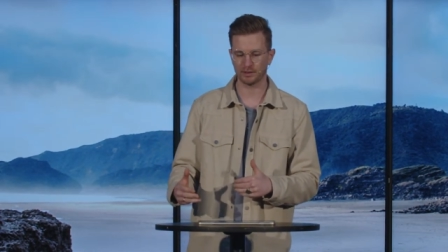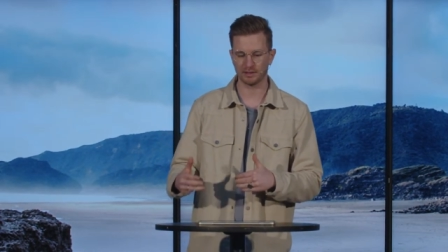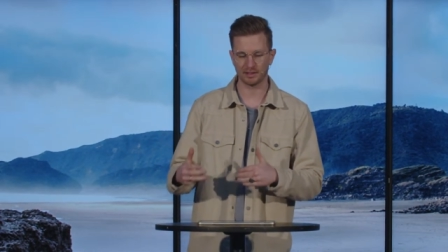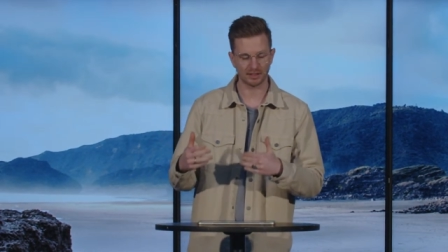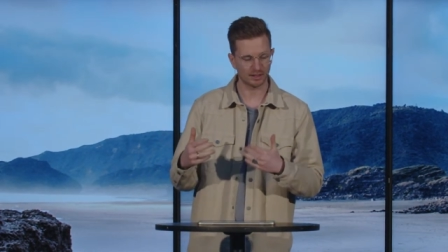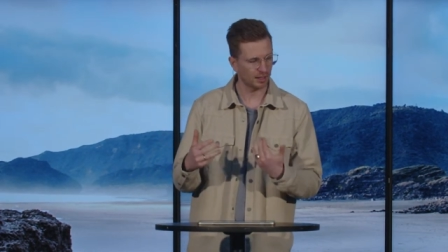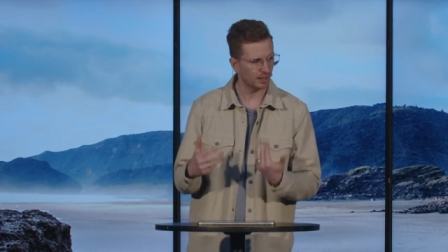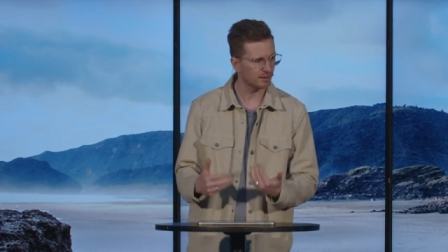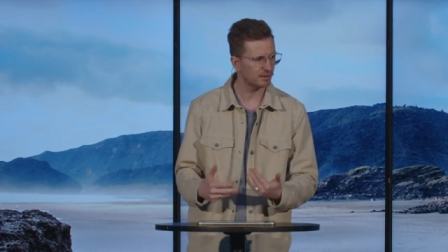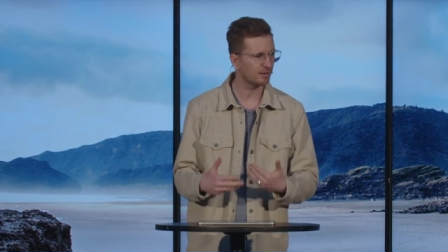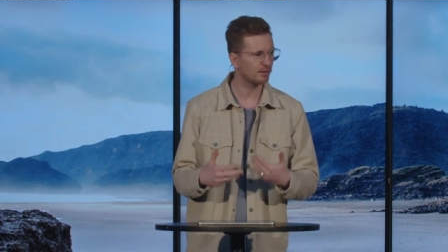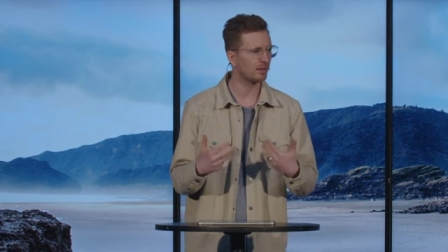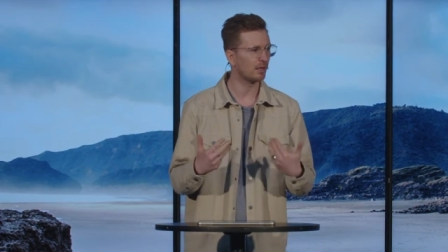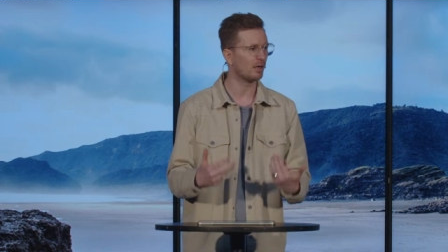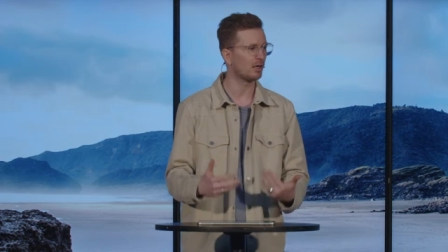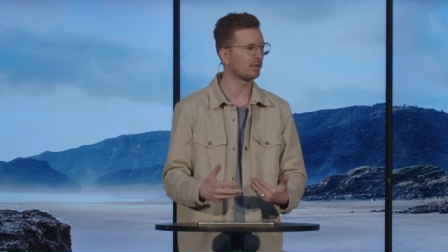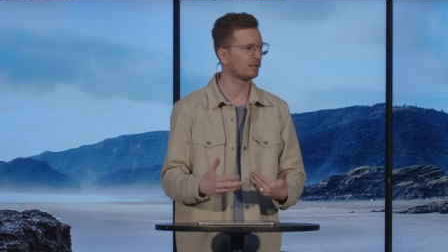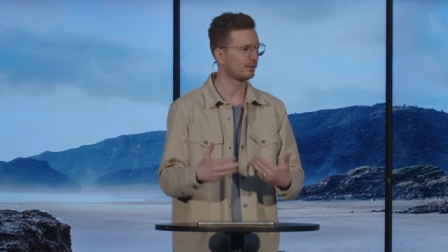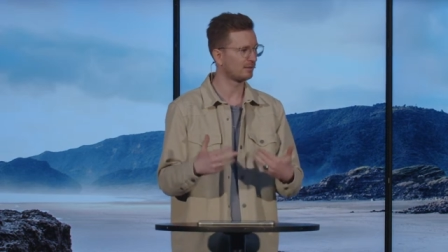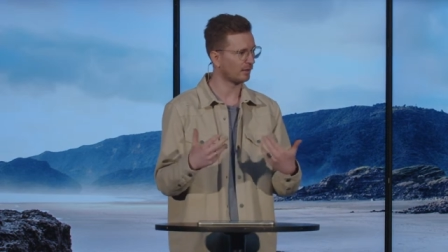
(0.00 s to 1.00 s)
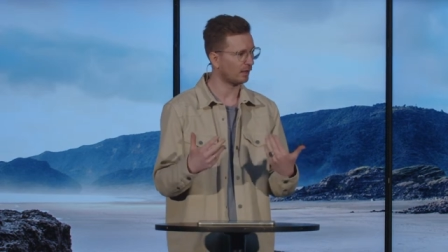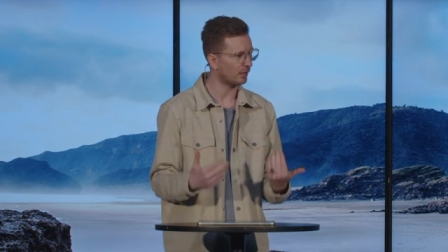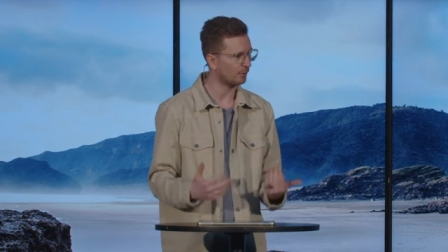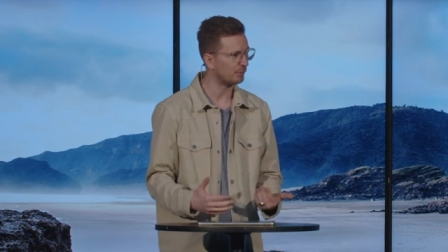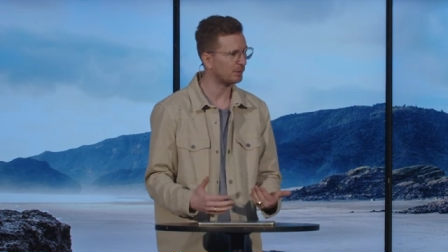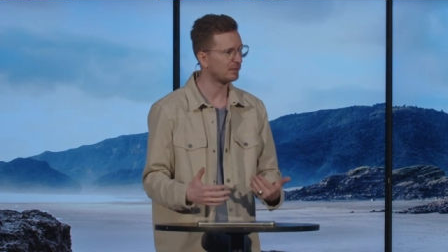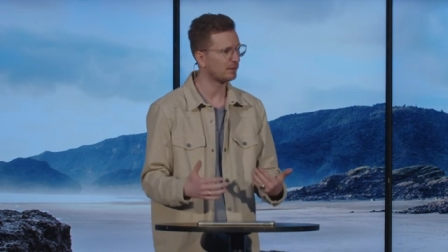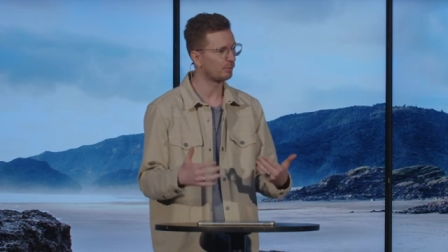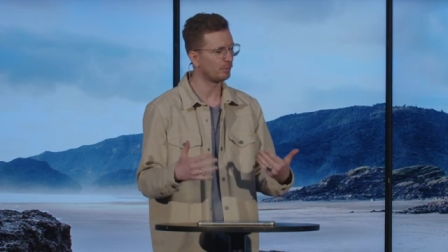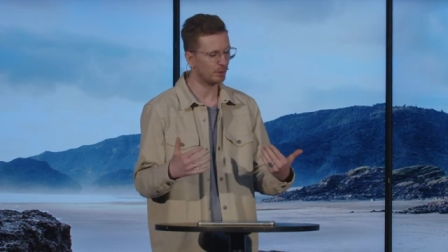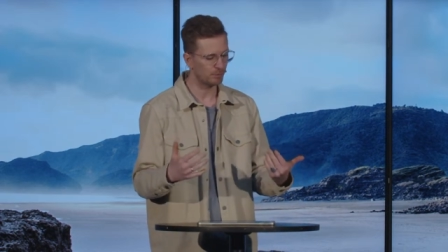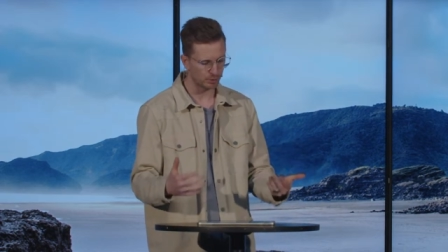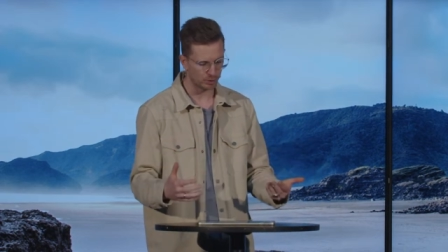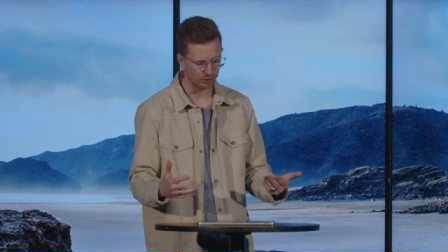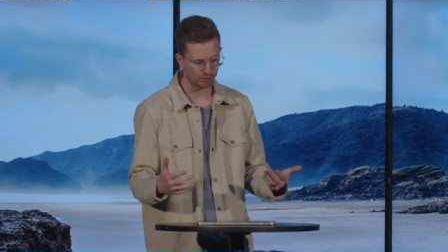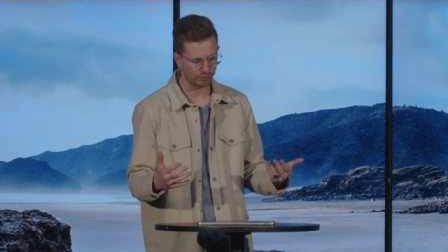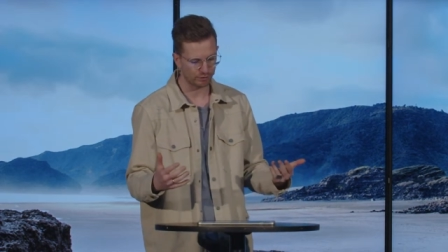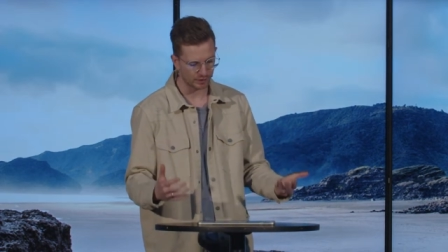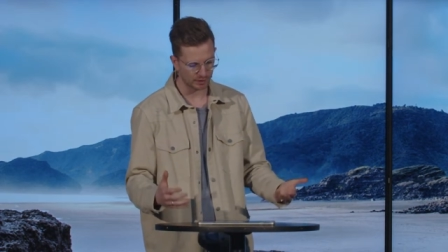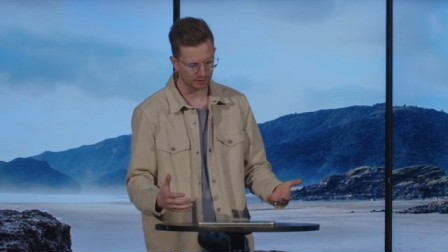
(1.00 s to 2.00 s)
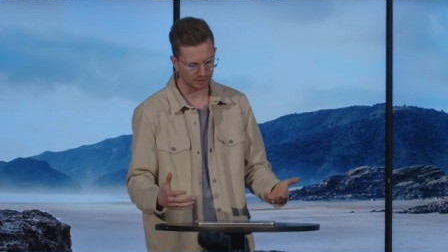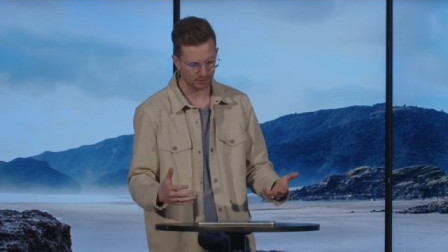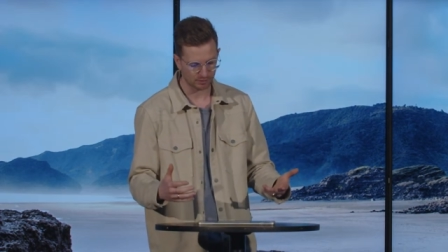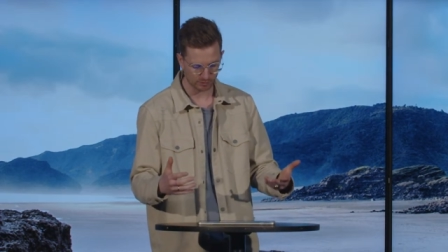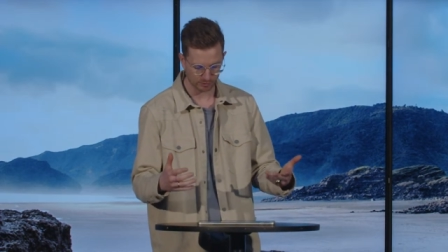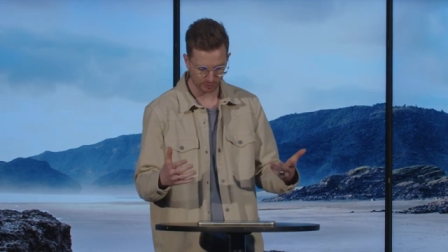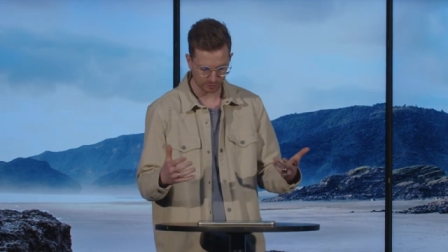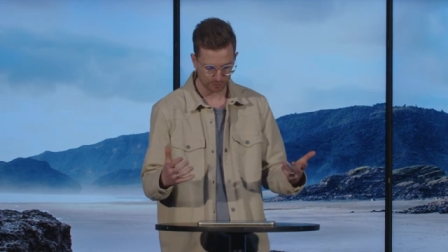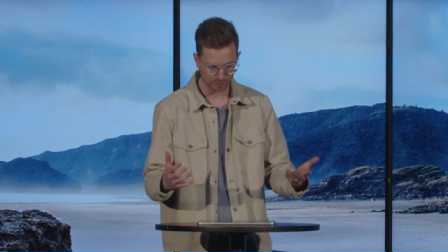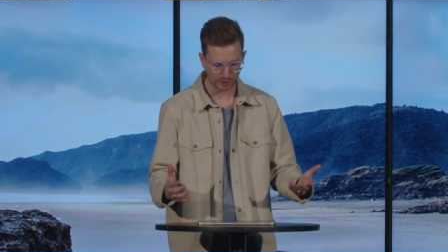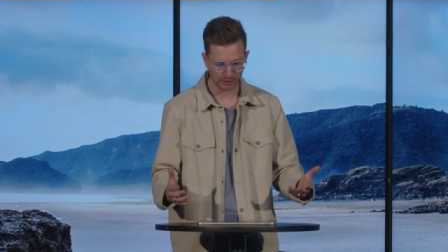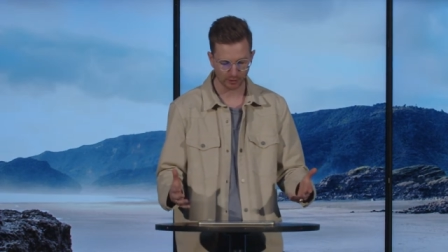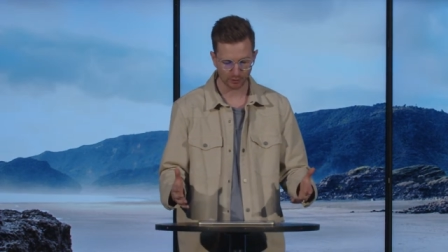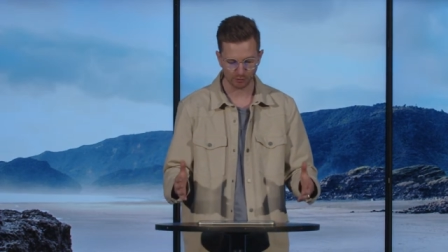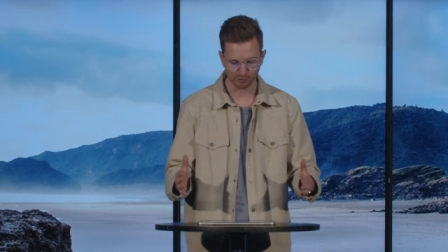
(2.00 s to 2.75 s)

die ganze Nacht Zeit mit seinem himmlischen Vater zu verbringen.